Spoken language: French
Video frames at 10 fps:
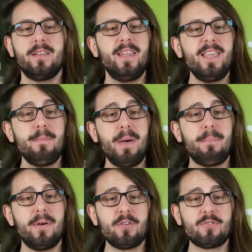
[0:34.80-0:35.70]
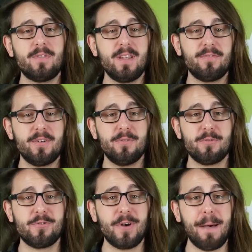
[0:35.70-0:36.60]
N'ayez pas peur, ce téléphone ne
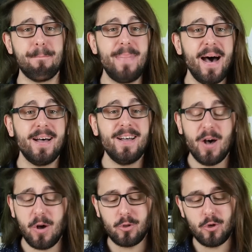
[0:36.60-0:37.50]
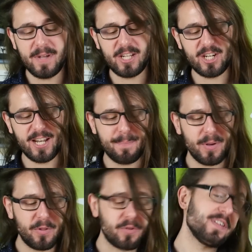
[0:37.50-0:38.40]
sera pas endommagé
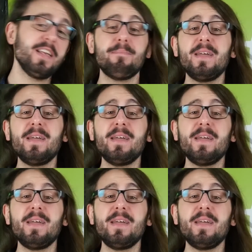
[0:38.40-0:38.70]
pendant cette